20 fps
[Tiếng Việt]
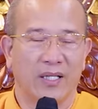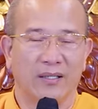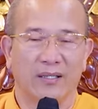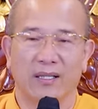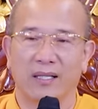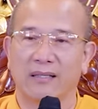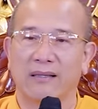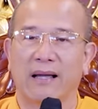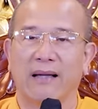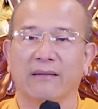Đấy,
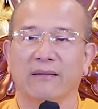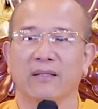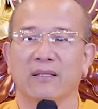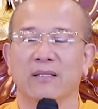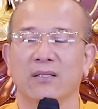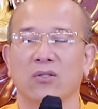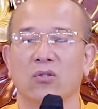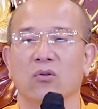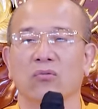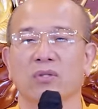tức là Thái
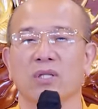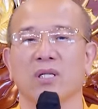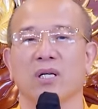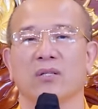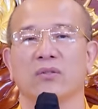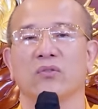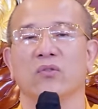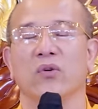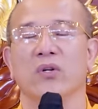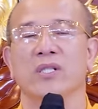Tử cũng
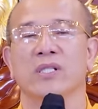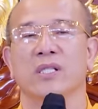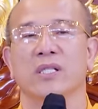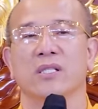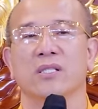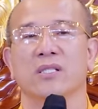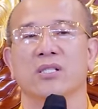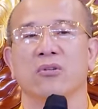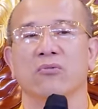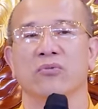được nuôi
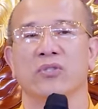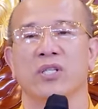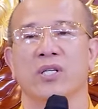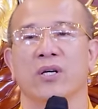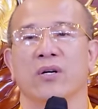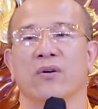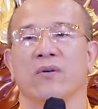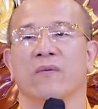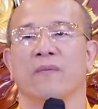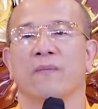dưỡng trong
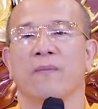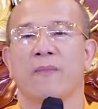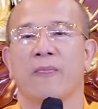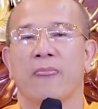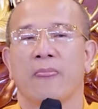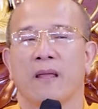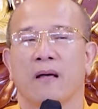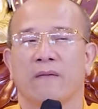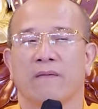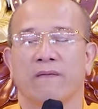triều
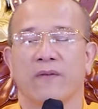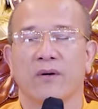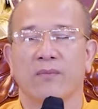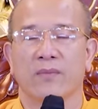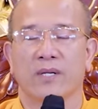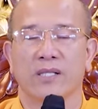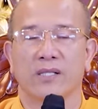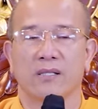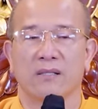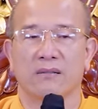
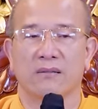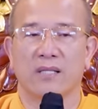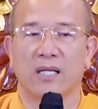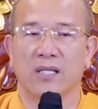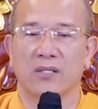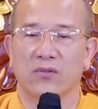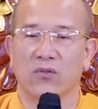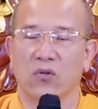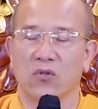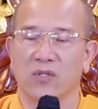với một cái sự
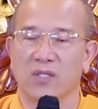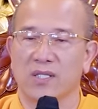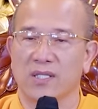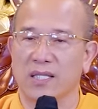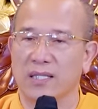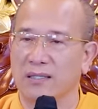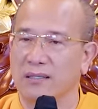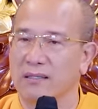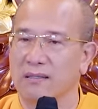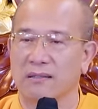dạy dỗ
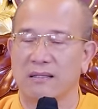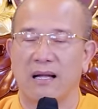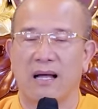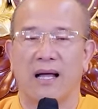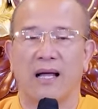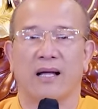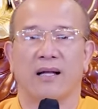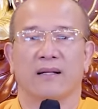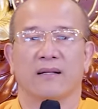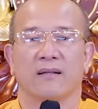rất
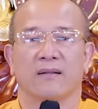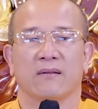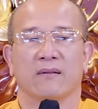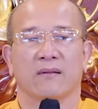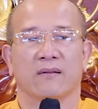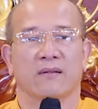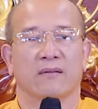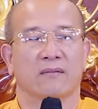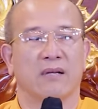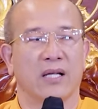là
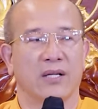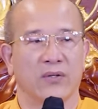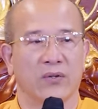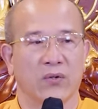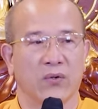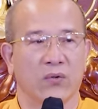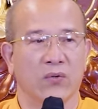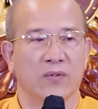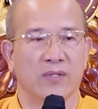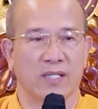đầy
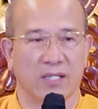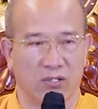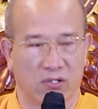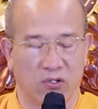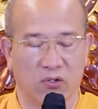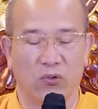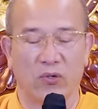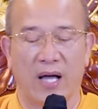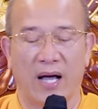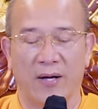đủ, rất
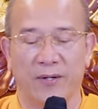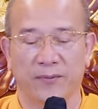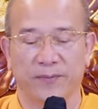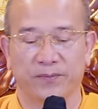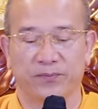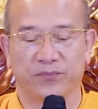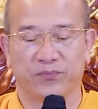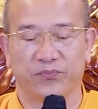chu đáo.